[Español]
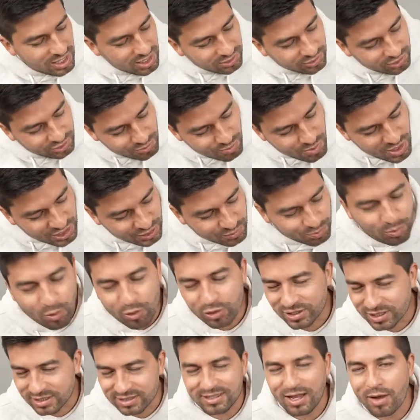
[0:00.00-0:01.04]
Entonces mi
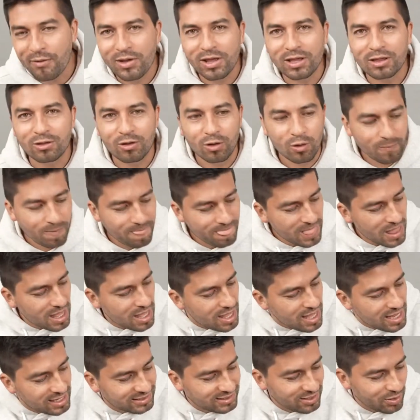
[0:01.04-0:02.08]
esposa está viendo,
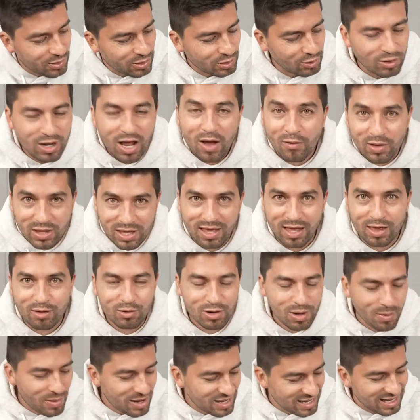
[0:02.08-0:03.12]
está viendo la vida de
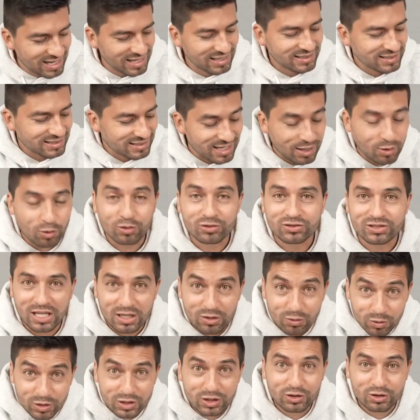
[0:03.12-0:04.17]
una manera y se está
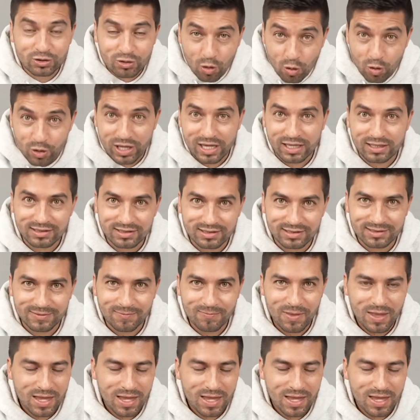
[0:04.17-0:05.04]
contando historias